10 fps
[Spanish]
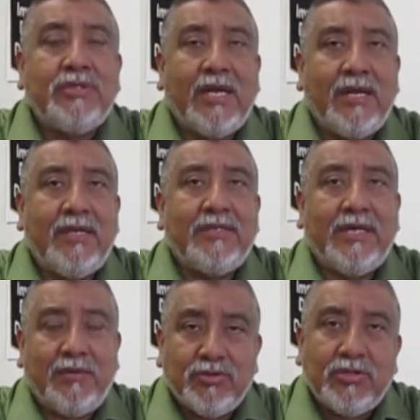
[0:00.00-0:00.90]
ya
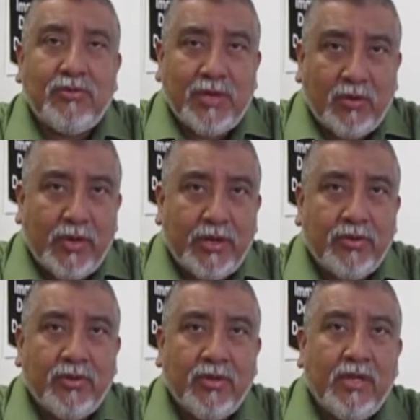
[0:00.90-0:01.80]
llegamos a un
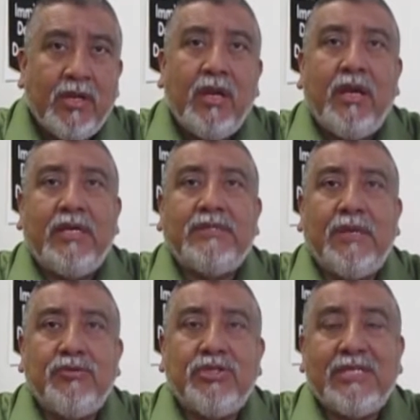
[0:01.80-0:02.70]
acuerdo,
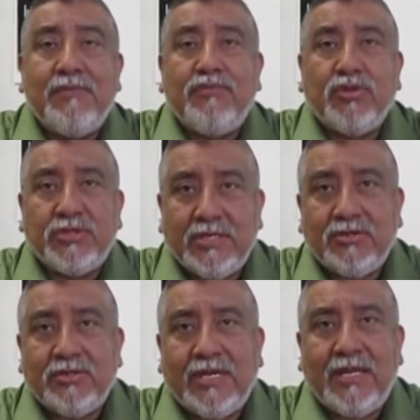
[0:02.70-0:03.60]
estamos en el
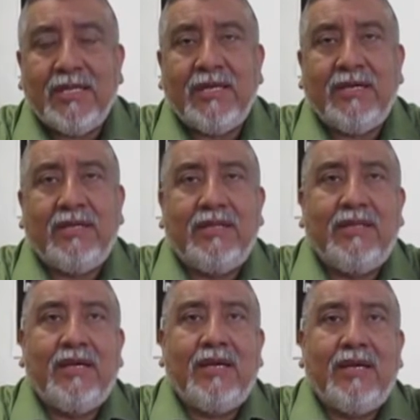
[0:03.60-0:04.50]
proceso ya
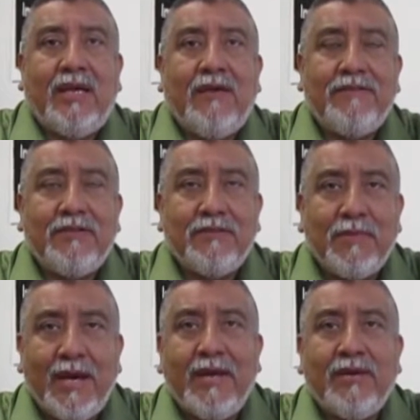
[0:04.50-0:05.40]
de,
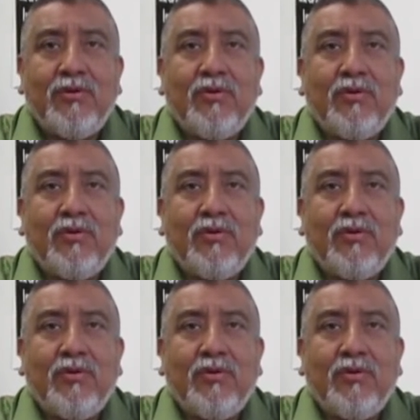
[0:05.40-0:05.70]
afirmar,